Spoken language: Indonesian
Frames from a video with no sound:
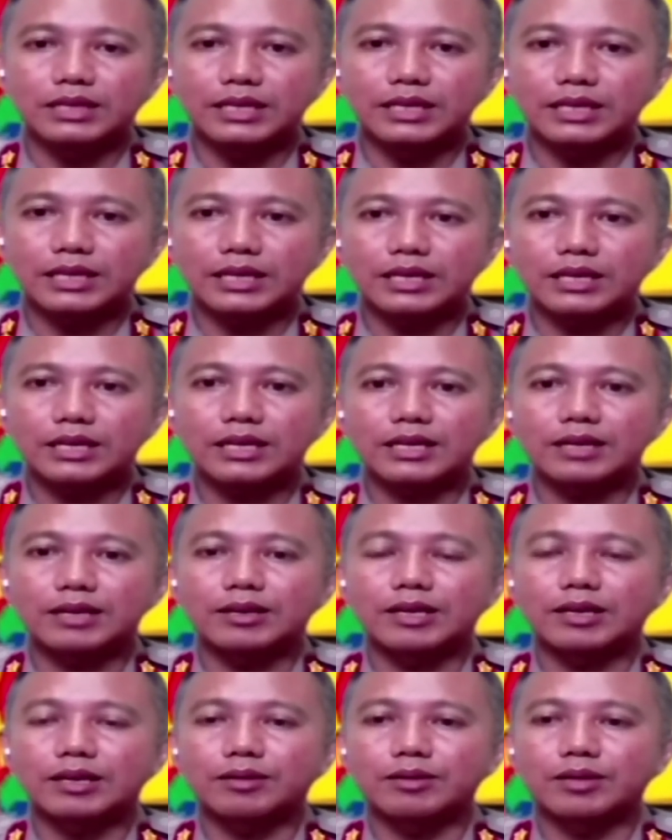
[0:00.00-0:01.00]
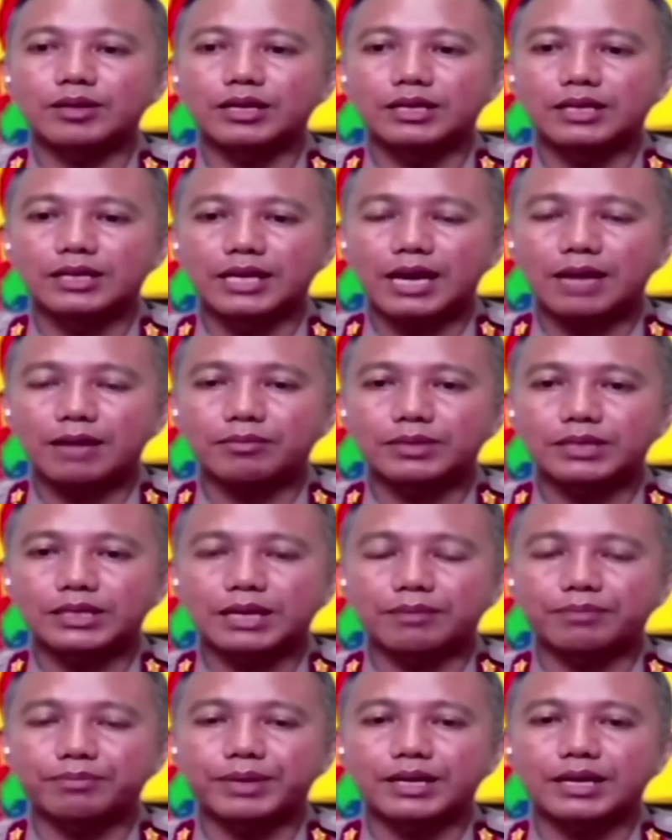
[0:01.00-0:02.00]
jadi dia
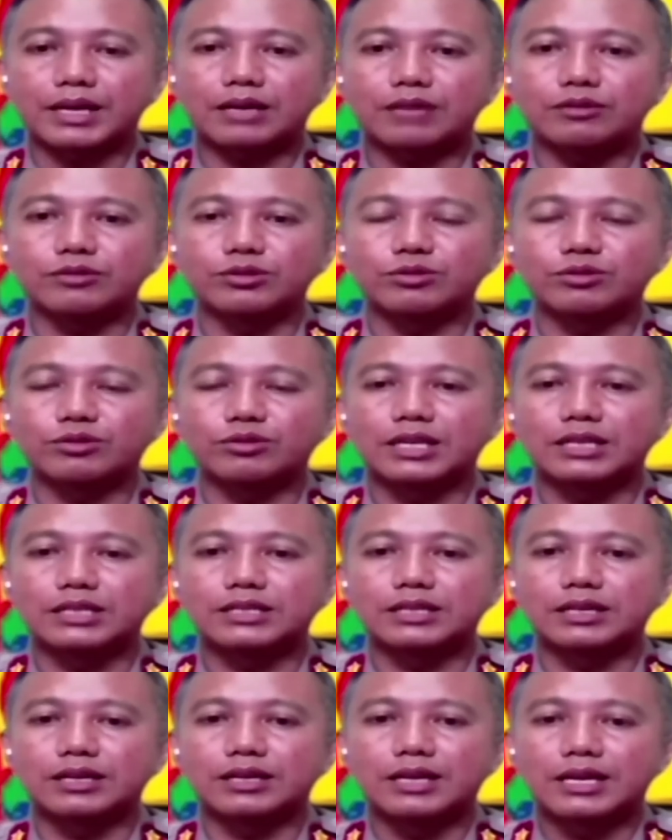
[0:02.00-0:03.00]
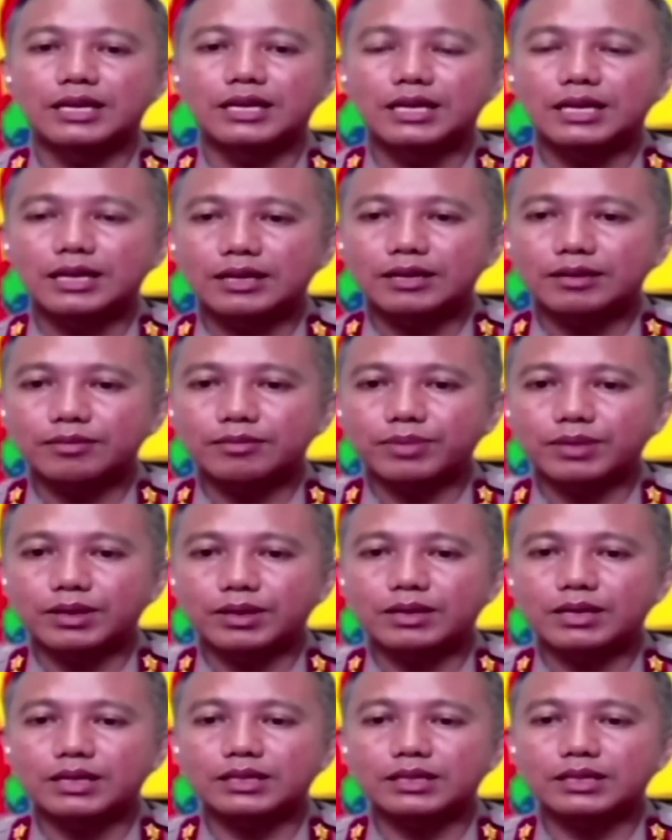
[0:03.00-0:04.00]
menyampaikan untuk ke,
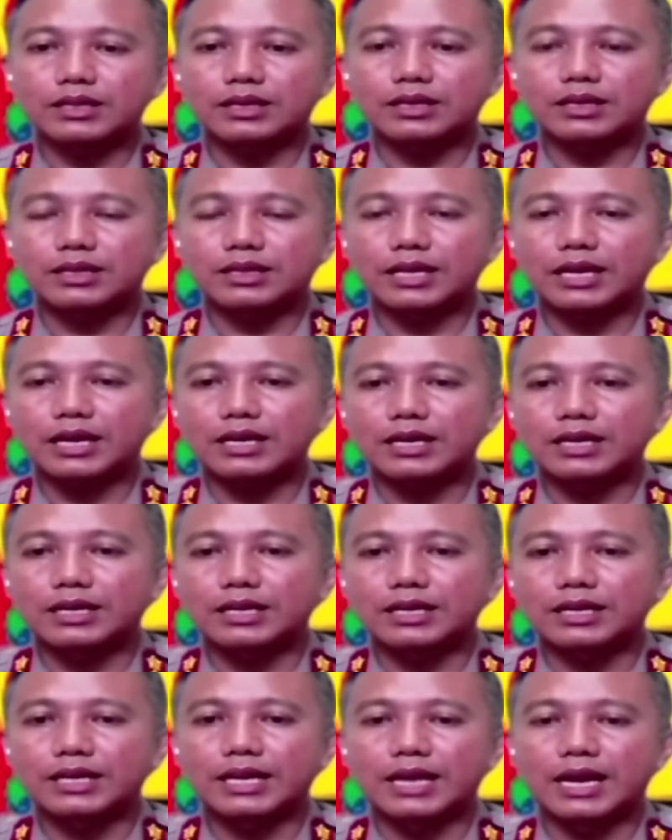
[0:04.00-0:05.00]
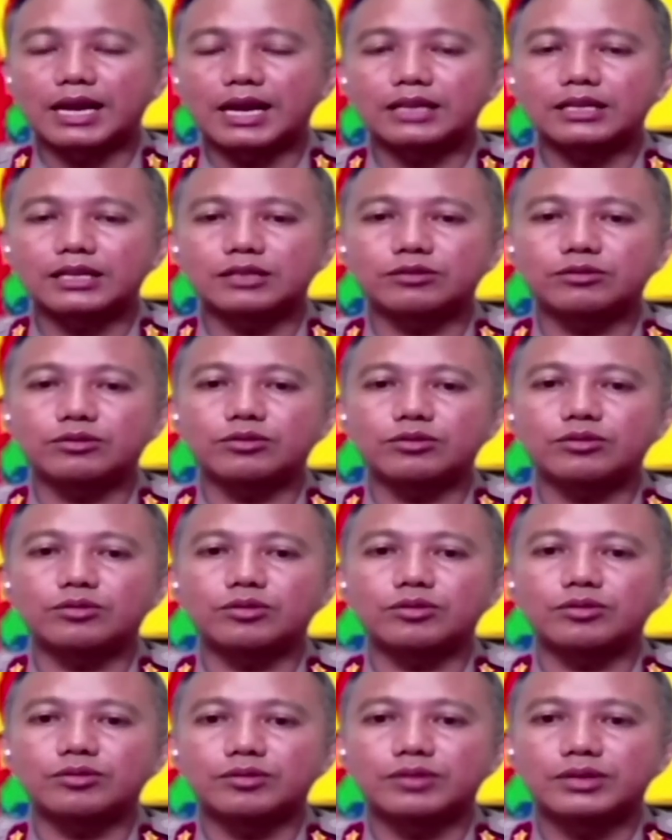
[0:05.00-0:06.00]
ke, ketika kehilangan
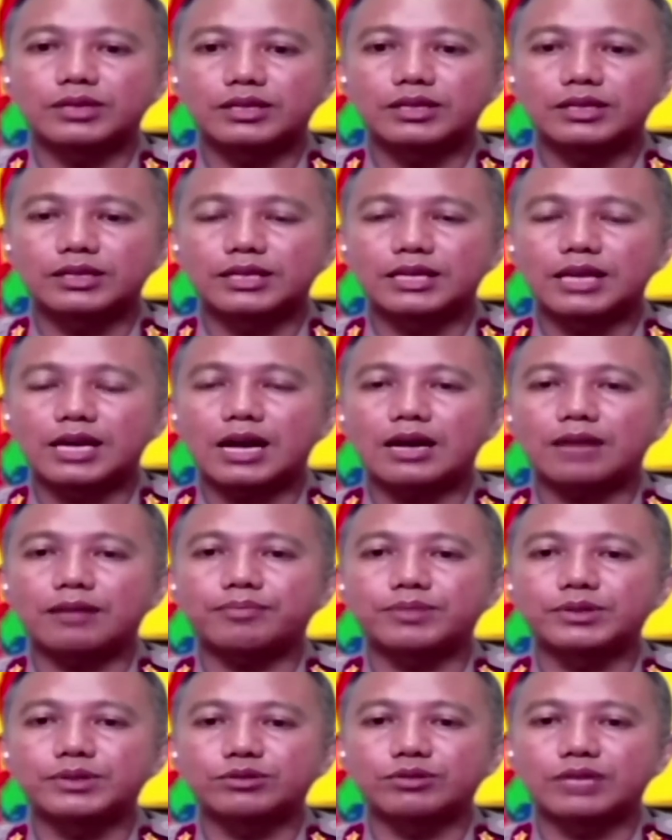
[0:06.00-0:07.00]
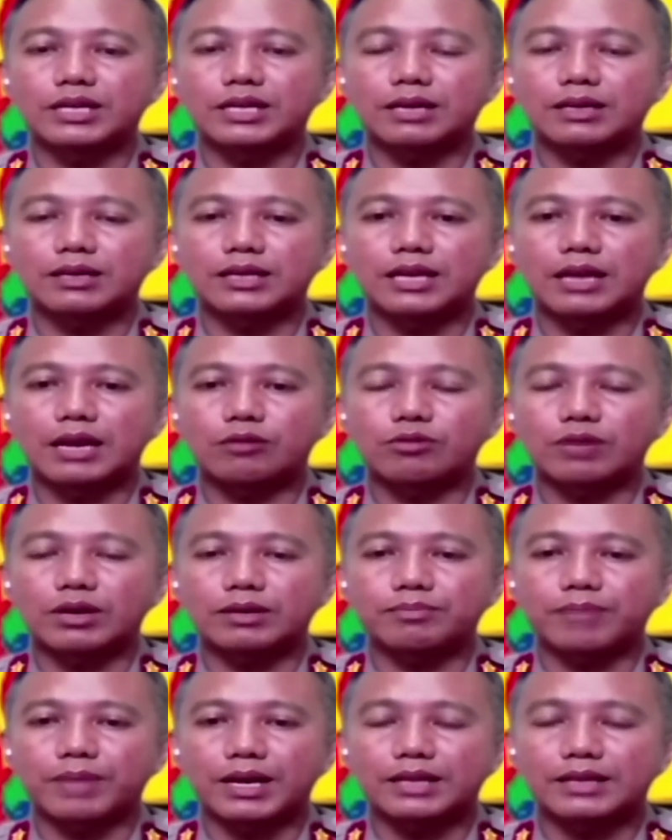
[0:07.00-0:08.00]
itu dia penculikan
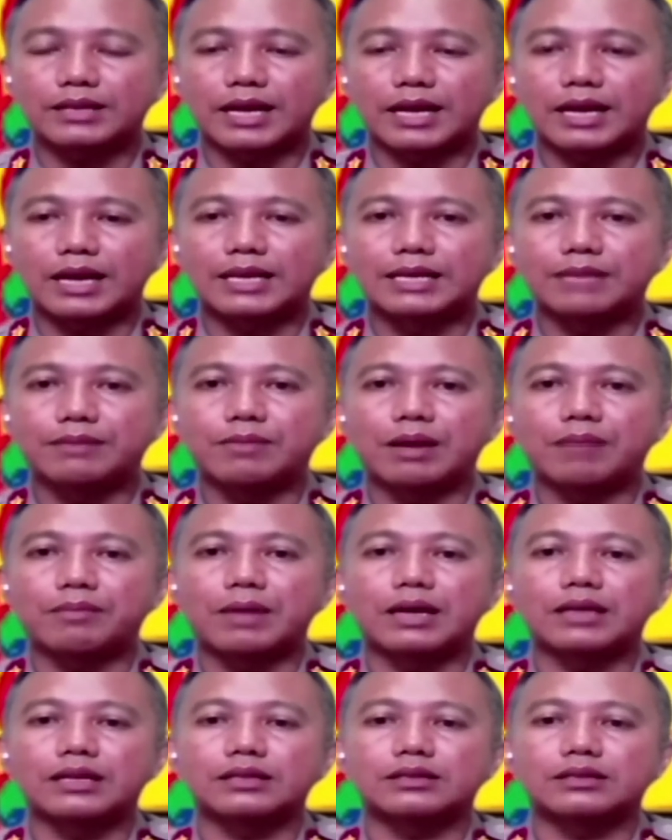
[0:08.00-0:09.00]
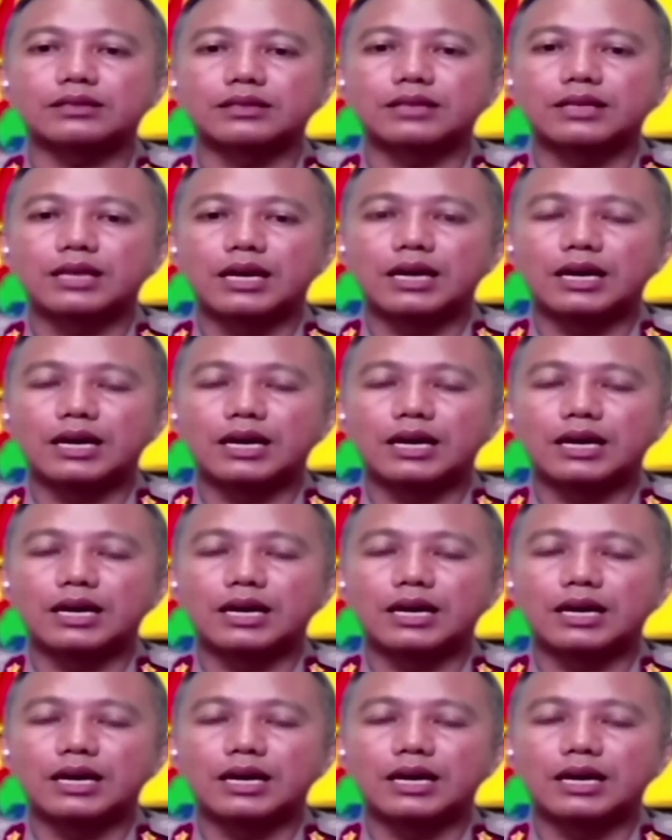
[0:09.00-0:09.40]
dilakukan pada tanggal 5 Maret